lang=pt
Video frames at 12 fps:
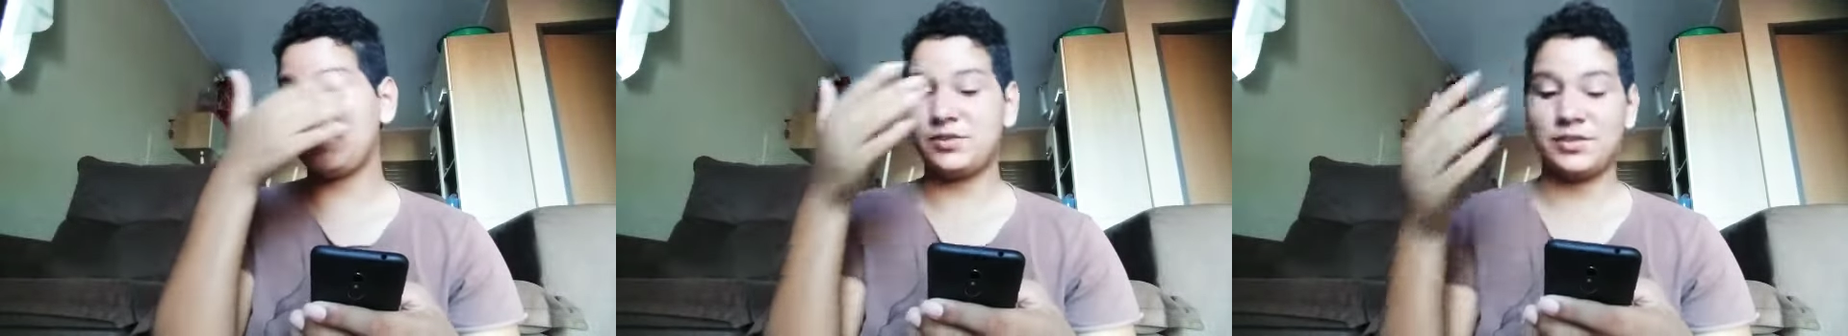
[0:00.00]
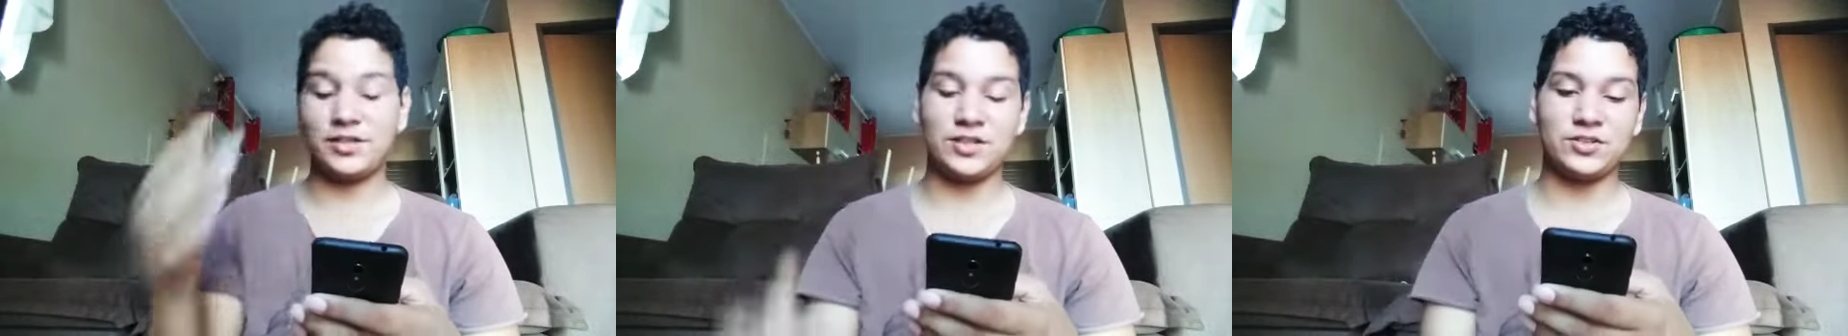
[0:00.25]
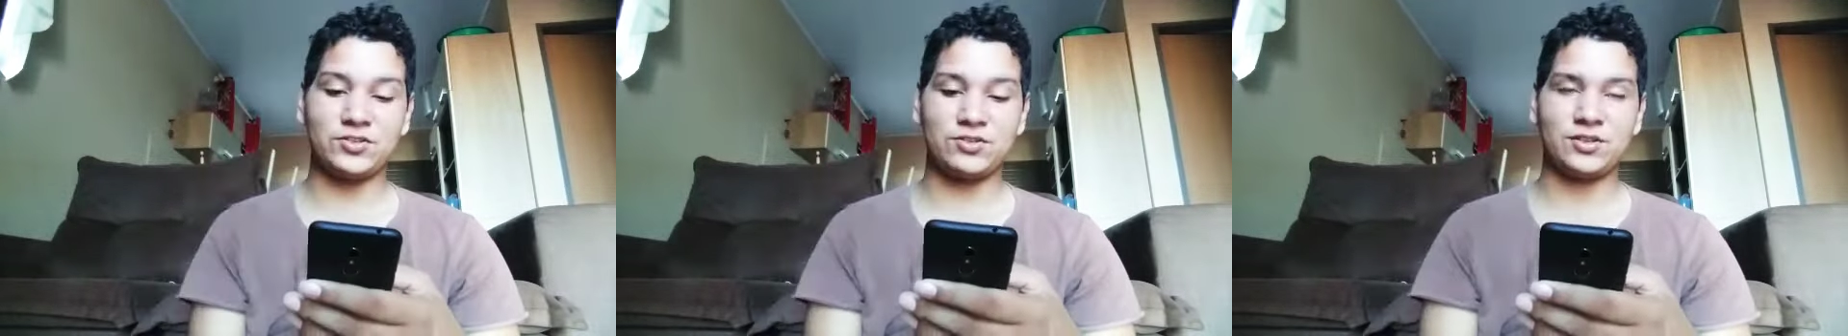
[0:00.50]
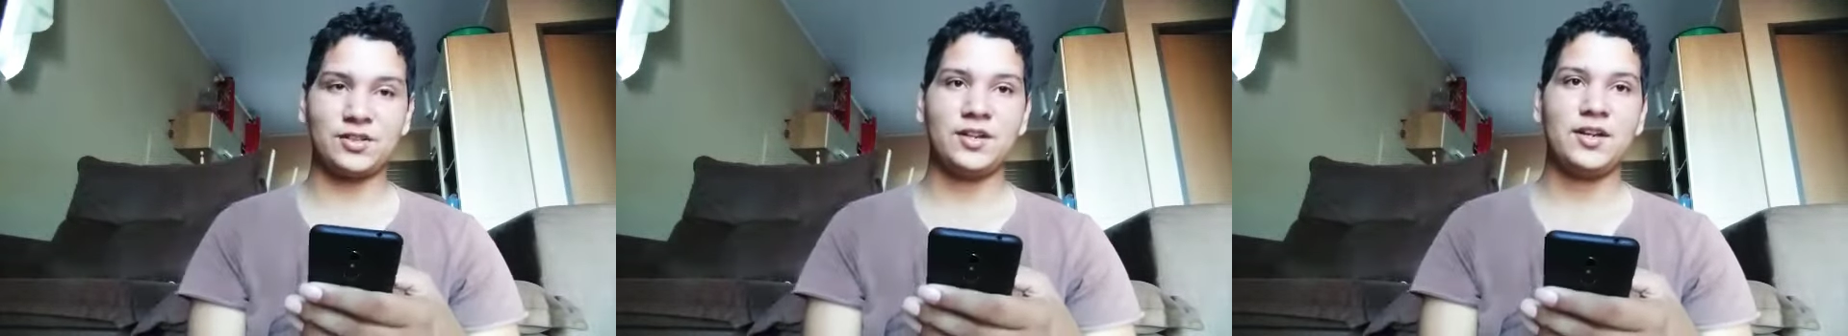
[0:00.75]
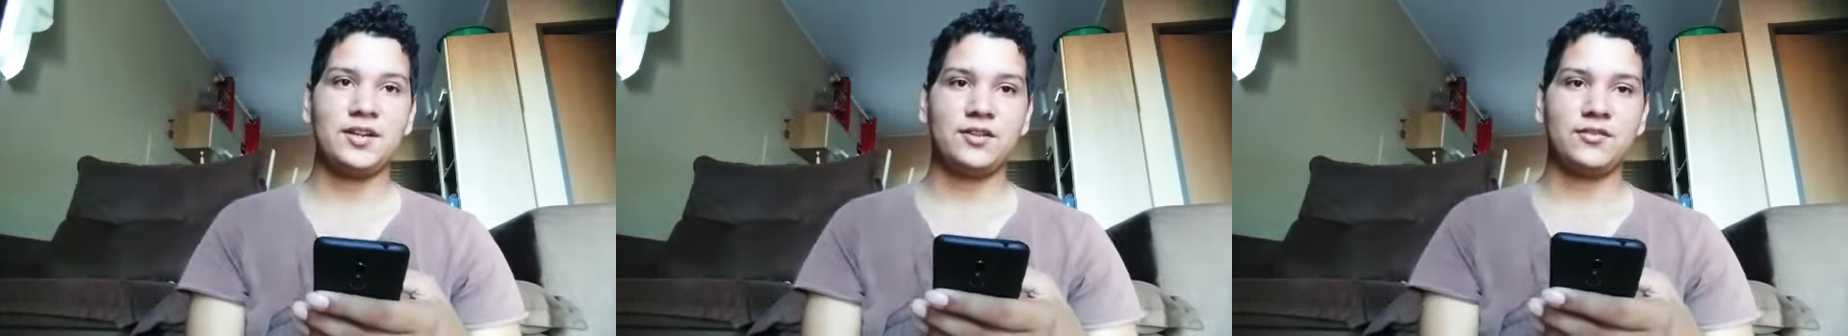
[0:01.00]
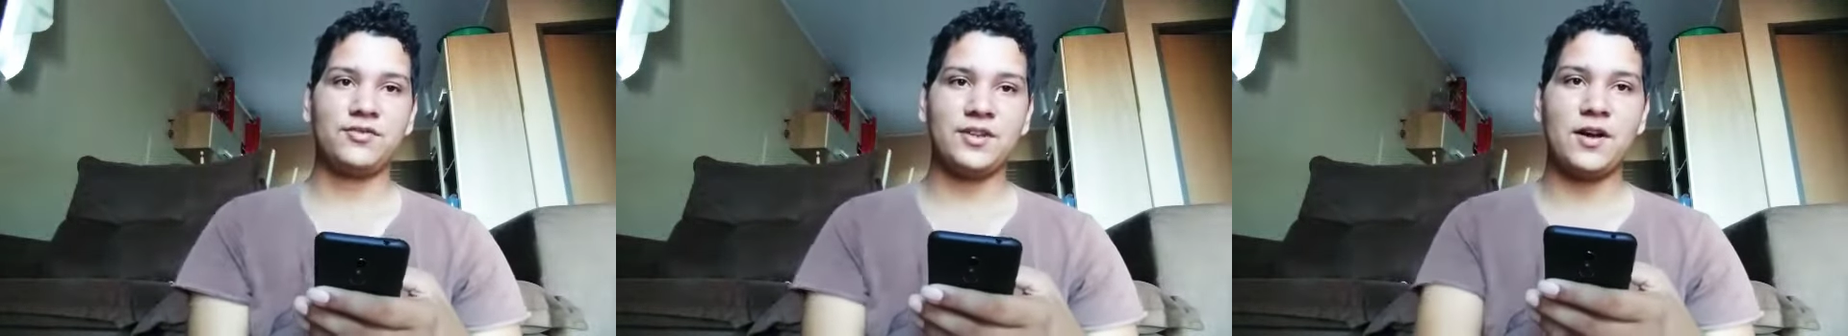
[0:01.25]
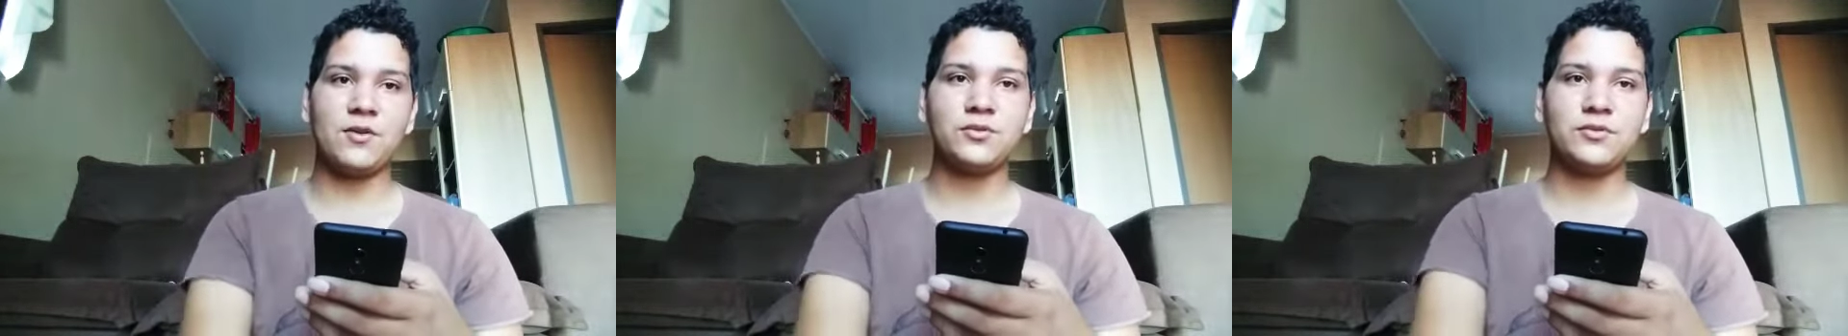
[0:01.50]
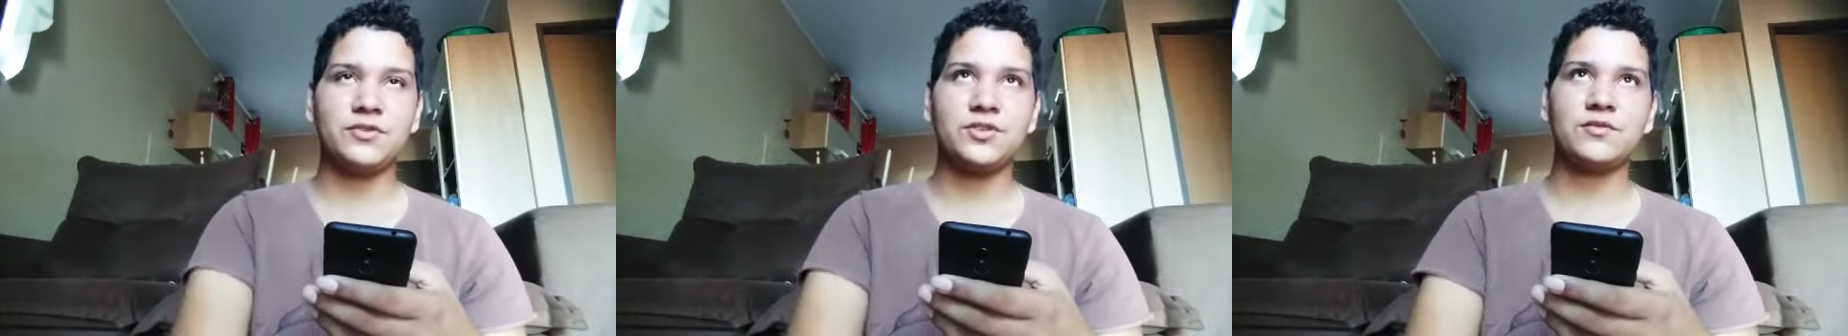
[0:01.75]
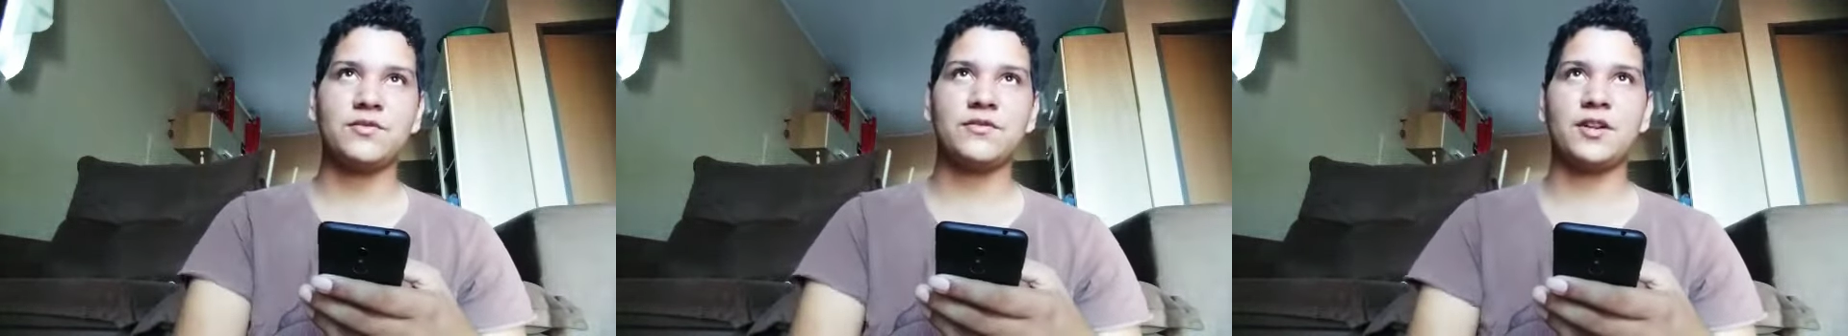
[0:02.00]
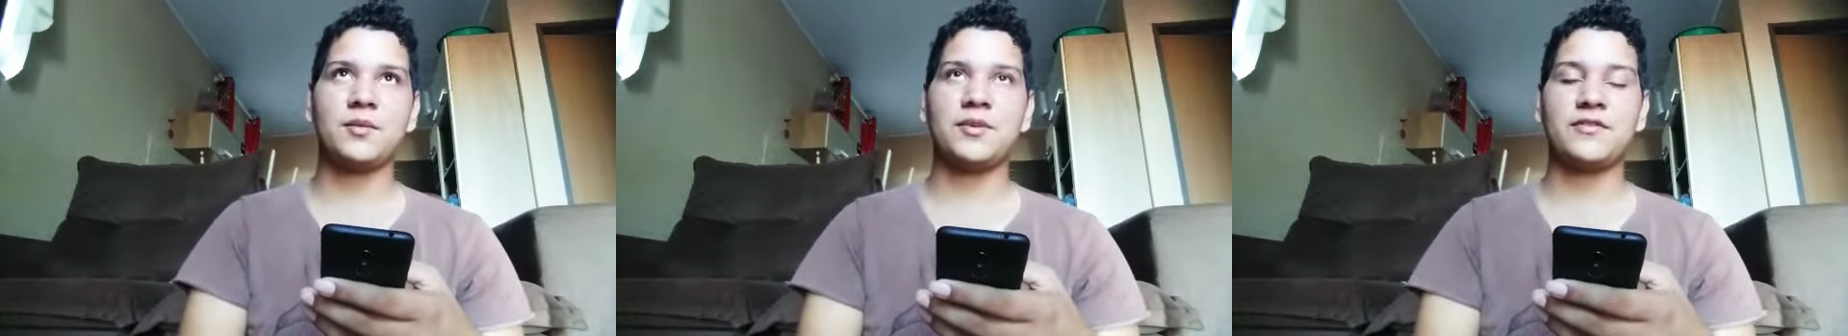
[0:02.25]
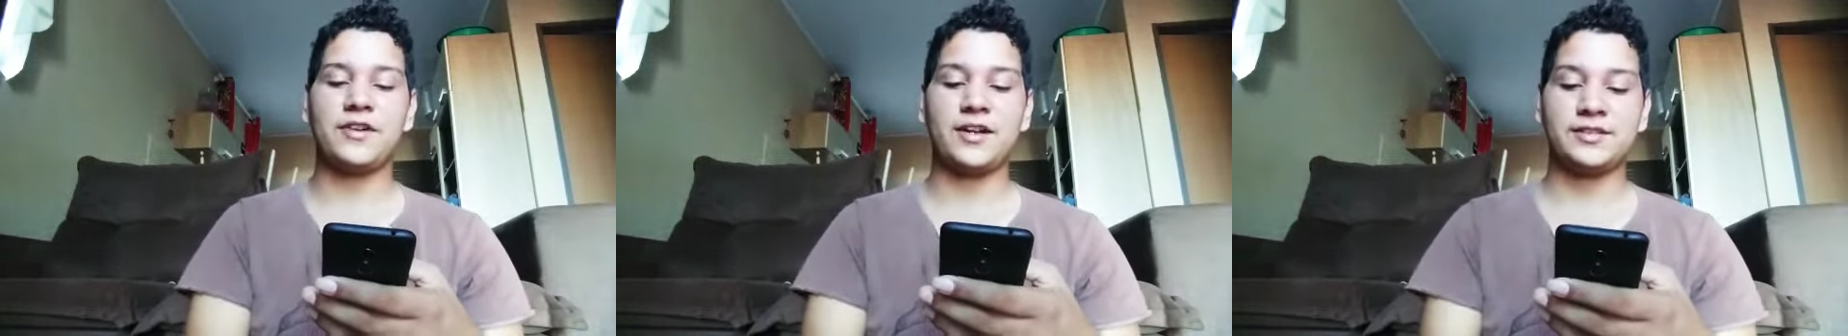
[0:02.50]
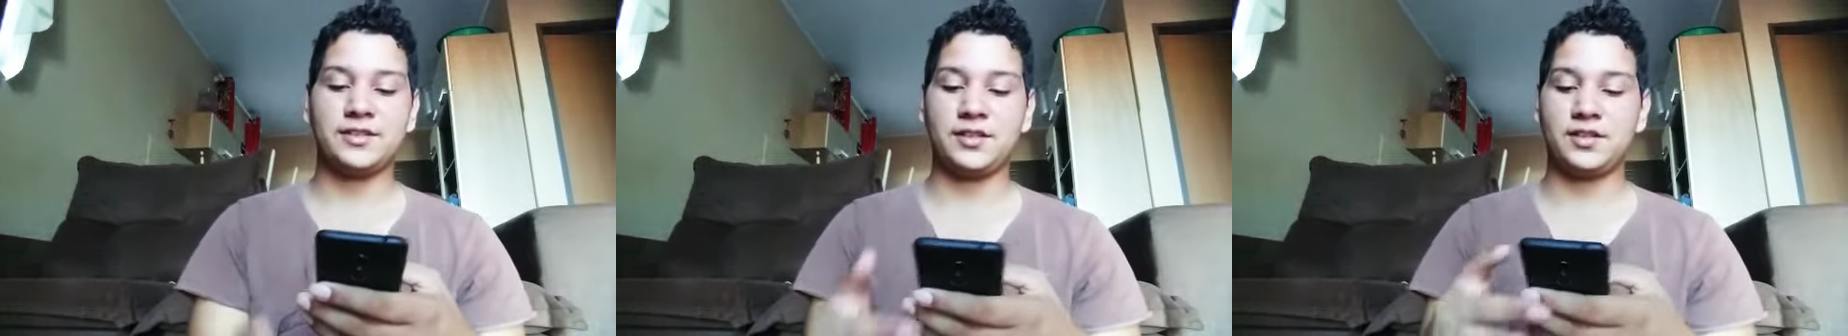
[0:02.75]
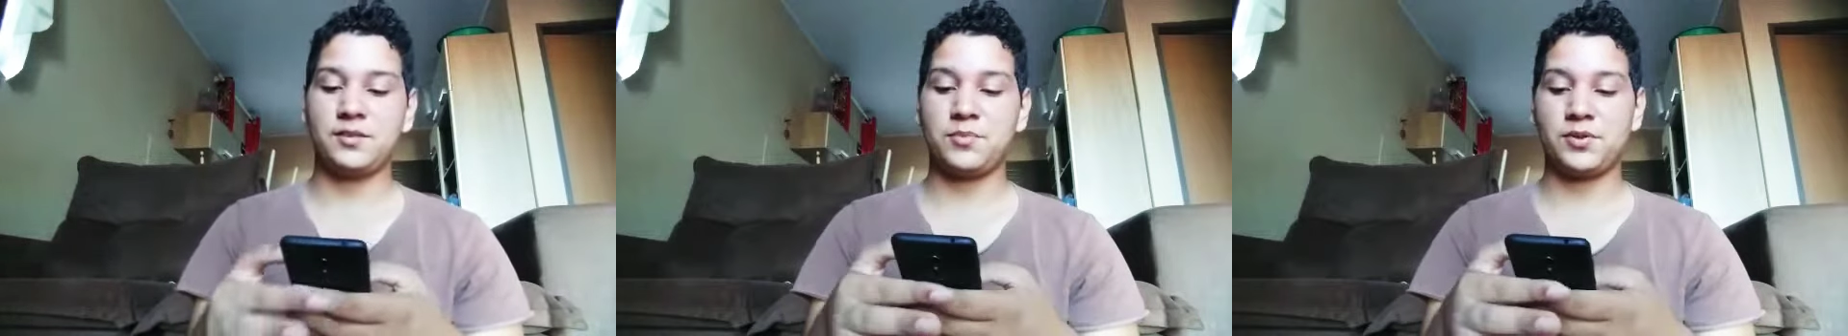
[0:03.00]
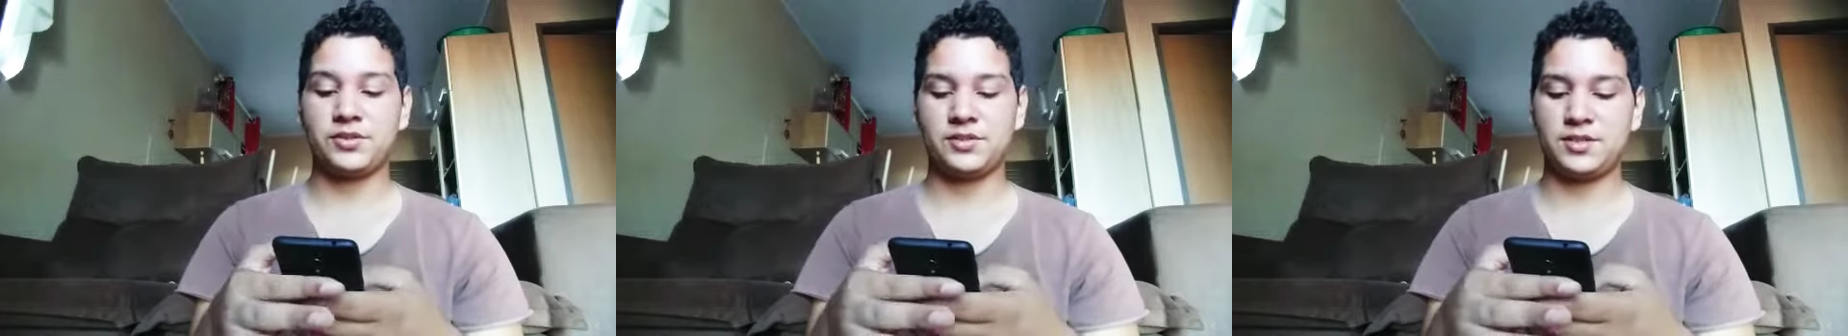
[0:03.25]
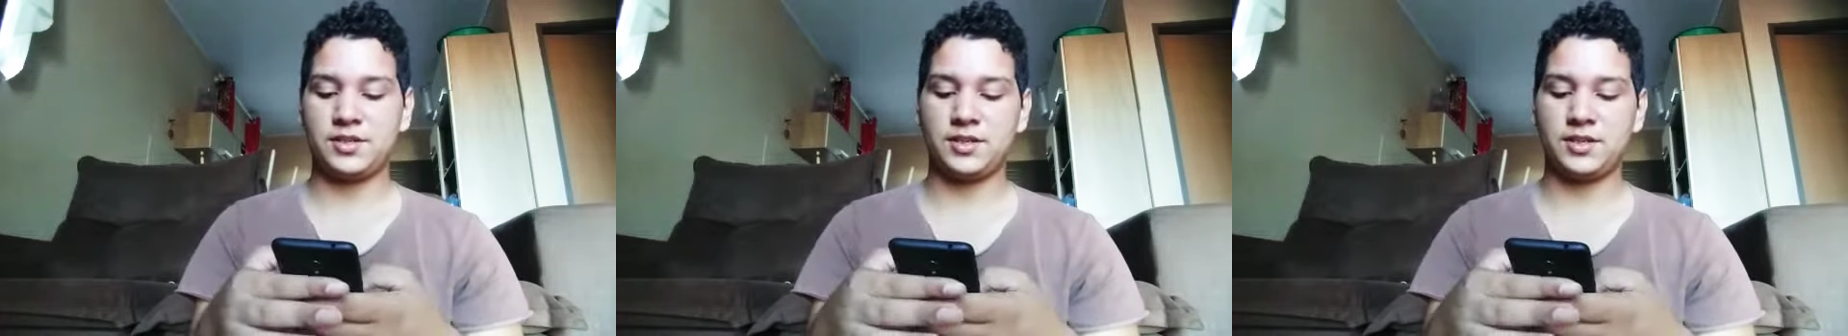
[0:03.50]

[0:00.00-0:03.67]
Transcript: Deixa eu. Ai, gente isso é muito triste.